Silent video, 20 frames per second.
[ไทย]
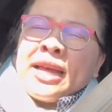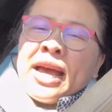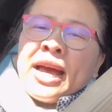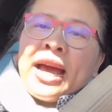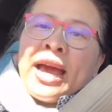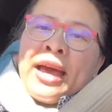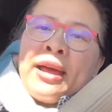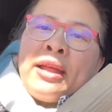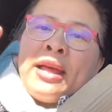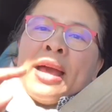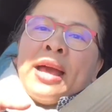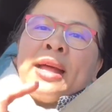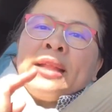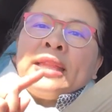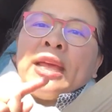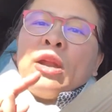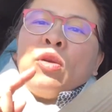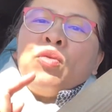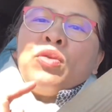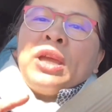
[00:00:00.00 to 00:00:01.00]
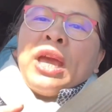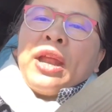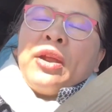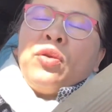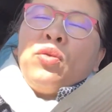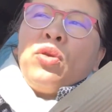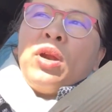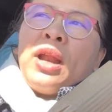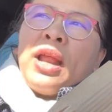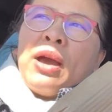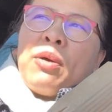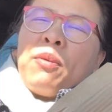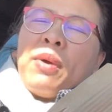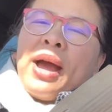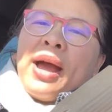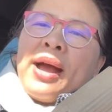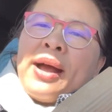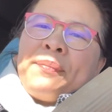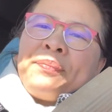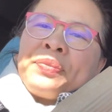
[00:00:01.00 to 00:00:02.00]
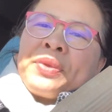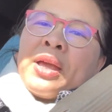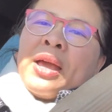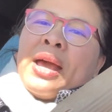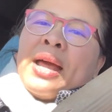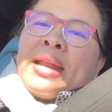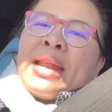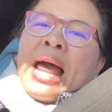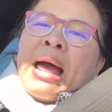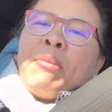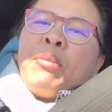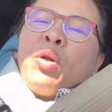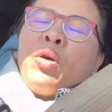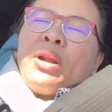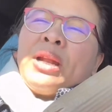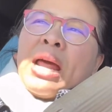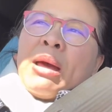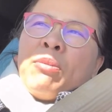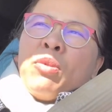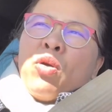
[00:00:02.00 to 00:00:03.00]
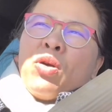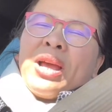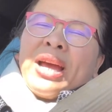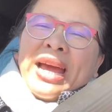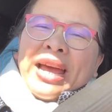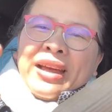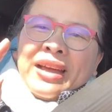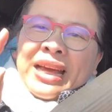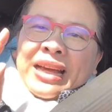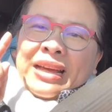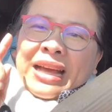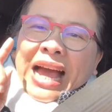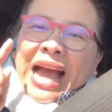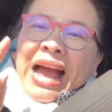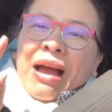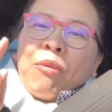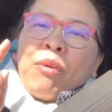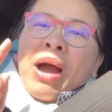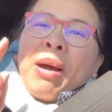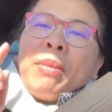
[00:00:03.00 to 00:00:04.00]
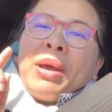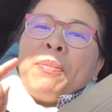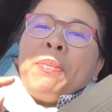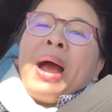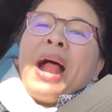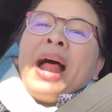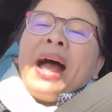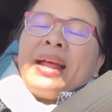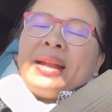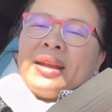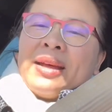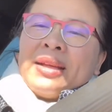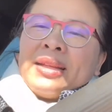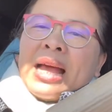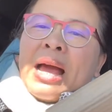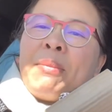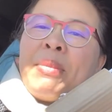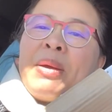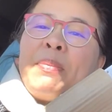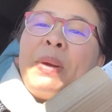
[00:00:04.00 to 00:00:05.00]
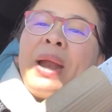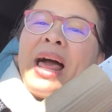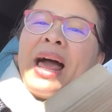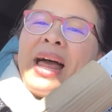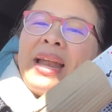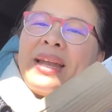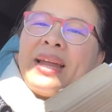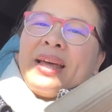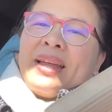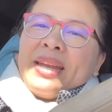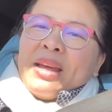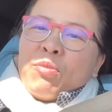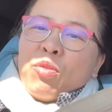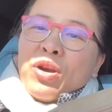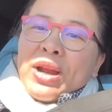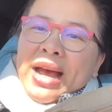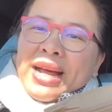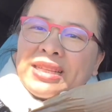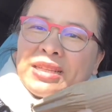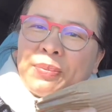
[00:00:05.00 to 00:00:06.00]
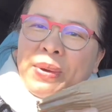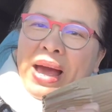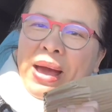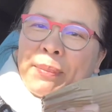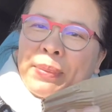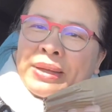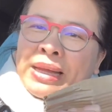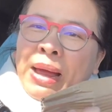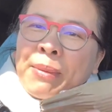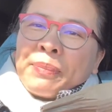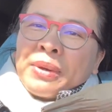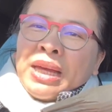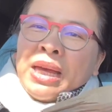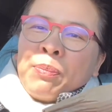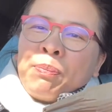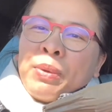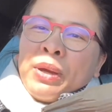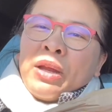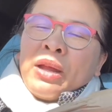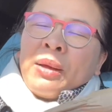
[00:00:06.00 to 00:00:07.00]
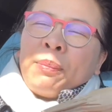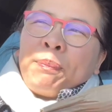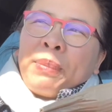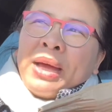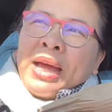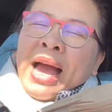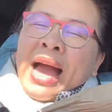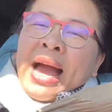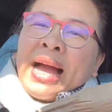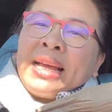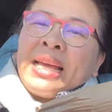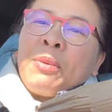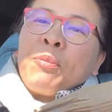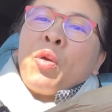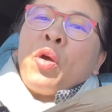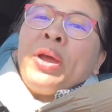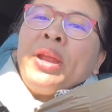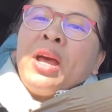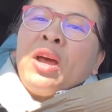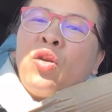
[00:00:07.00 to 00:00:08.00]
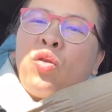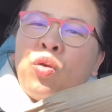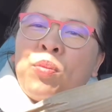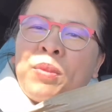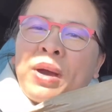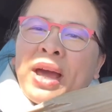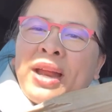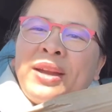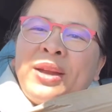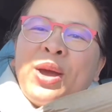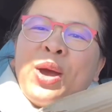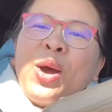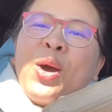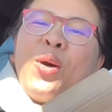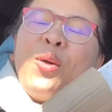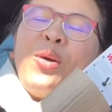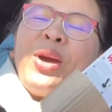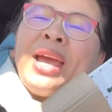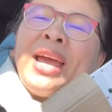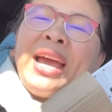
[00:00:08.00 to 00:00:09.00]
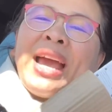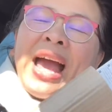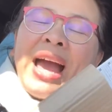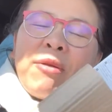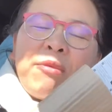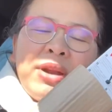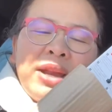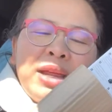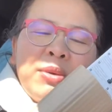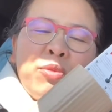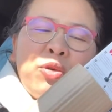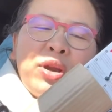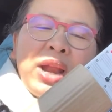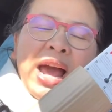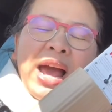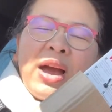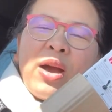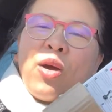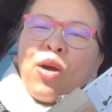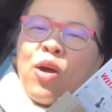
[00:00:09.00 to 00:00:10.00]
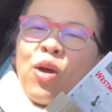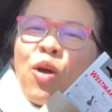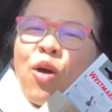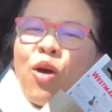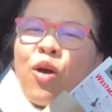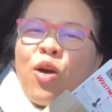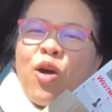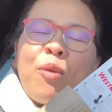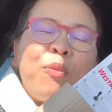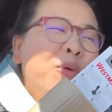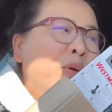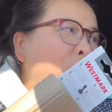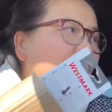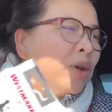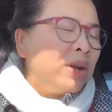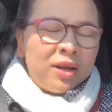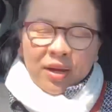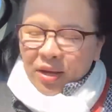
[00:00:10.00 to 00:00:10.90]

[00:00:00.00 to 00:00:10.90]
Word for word: ยังไงแต่ลุงแยนดูแล้วแหละว่าน้ำลดน้ำลงยังไง กะว่าไม่พลาดนะถ้าไม่พลาดนะเดี๋ยวโมนาจะพาไปทำคลิปไปไปหาเก็บหอยนางรมกันโอเคค่ะ วันนี้โมนาก็ขอขอบคุณ